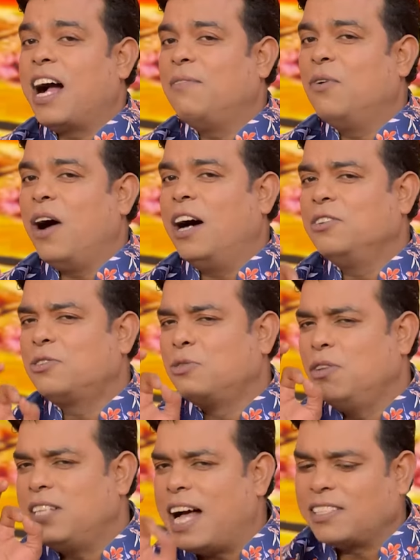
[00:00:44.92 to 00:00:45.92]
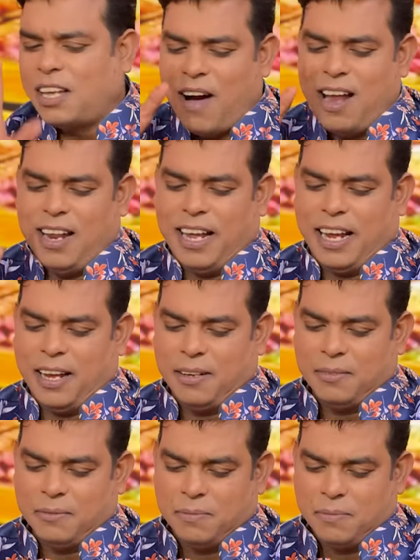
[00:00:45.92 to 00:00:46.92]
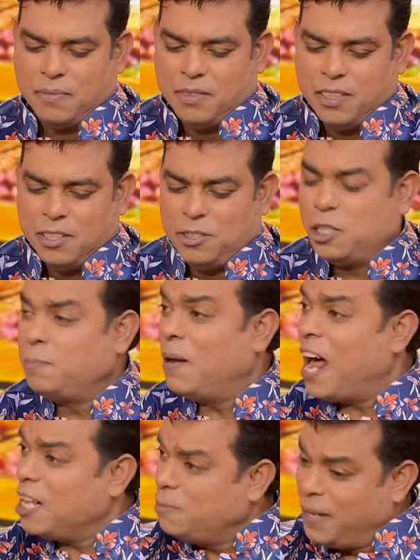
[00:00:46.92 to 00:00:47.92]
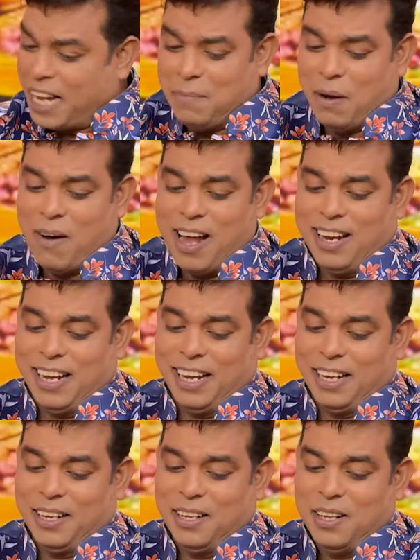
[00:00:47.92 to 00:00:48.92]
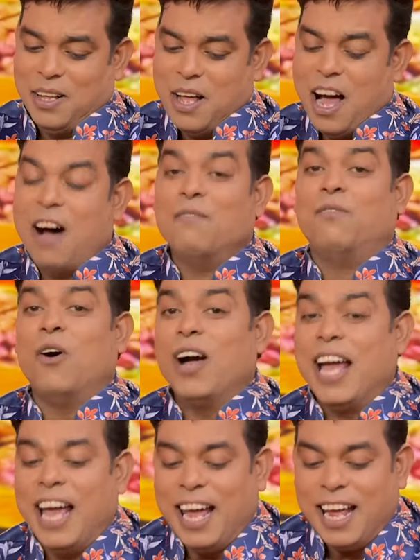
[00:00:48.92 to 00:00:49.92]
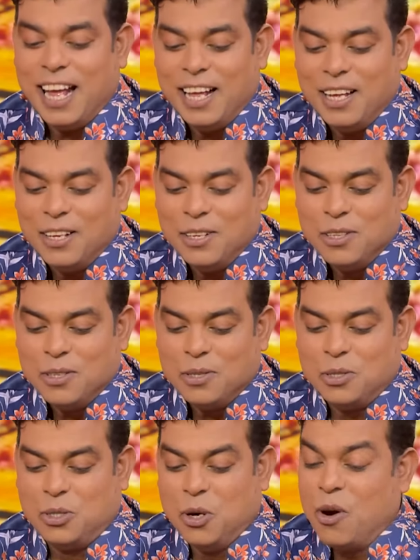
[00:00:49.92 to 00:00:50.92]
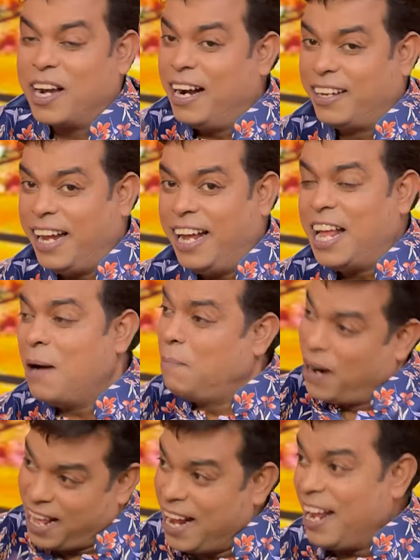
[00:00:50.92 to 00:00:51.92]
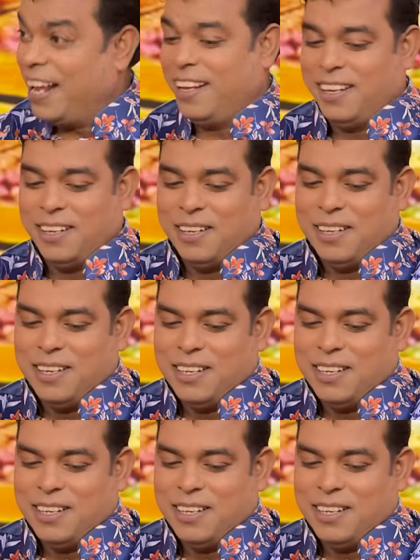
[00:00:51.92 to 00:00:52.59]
का वो अनसुलझा सवाल हैं हम्म। जिस पर आज भी कई बवाल हैं अच्छा हम वो हैं जो घटे या बढ़े हम्म।